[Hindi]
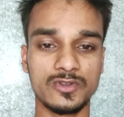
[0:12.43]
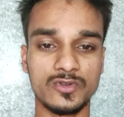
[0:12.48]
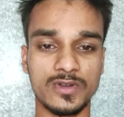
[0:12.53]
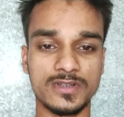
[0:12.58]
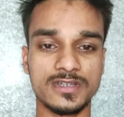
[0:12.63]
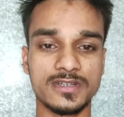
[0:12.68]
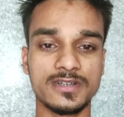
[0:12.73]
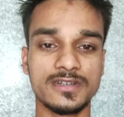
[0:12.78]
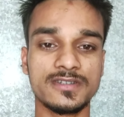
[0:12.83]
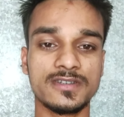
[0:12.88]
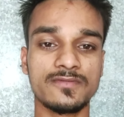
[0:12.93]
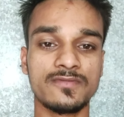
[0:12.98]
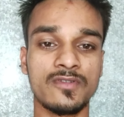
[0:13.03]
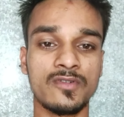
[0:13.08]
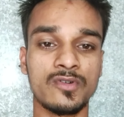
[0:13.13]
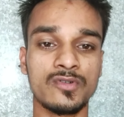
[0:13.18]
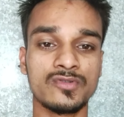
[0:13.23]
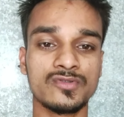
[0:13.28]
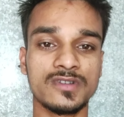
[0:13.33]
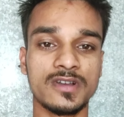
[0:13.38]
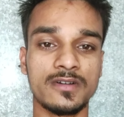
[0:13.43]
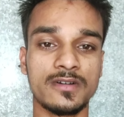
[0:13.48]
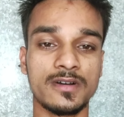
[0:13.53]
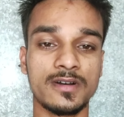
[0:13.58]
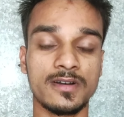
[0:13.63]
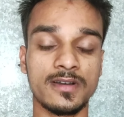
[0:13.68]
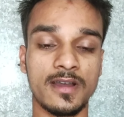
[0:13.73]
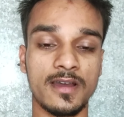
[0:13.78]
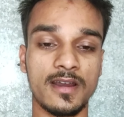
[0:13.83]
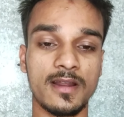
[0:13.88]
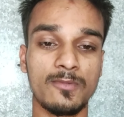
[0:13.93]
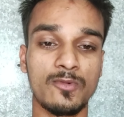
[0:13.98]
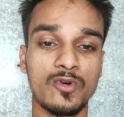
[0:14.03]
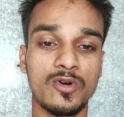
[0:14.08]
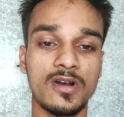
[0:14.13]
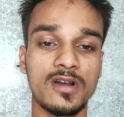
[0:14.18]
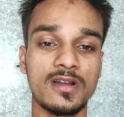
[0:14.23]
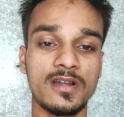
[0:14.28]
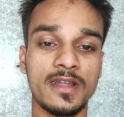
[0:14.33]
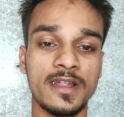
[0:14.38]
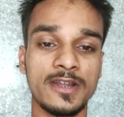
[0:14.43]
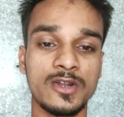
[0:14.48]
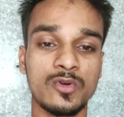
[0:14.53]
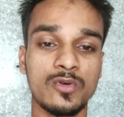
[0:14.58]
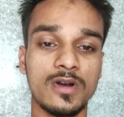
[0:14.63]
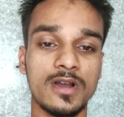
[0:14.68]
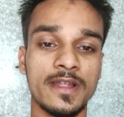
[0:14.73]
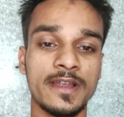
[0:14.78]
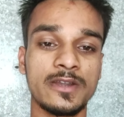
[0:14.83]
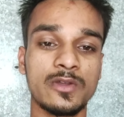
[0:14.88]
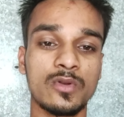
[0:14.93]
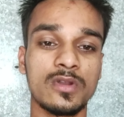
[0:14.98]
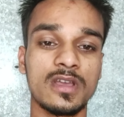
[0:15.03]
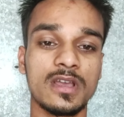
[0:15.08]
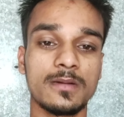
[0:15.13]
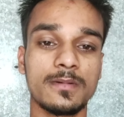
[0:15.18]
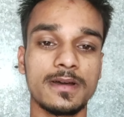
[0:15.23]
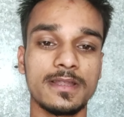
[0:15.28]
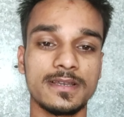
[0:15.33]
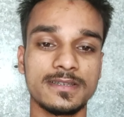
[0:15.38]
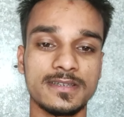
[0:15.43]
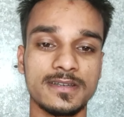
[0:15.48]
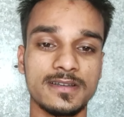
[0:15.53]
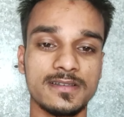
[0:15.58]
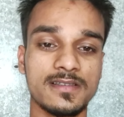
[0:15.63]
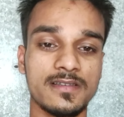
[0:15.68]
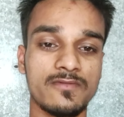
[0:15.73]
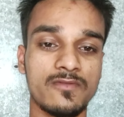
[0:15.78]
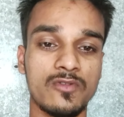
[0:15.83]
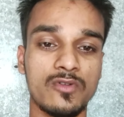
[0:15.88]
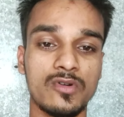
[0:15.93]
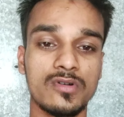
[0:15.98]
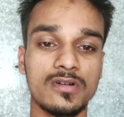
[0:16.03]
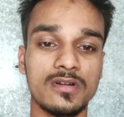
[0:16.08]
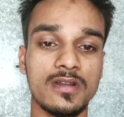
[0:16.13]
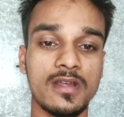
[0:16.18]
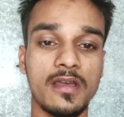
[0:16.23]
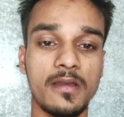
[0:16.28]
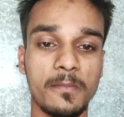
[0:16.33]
तो अचानक से फ़ोन उसका गर्म हुआ हिट हुआ हिट होने के बाद अचानक से फ़ोन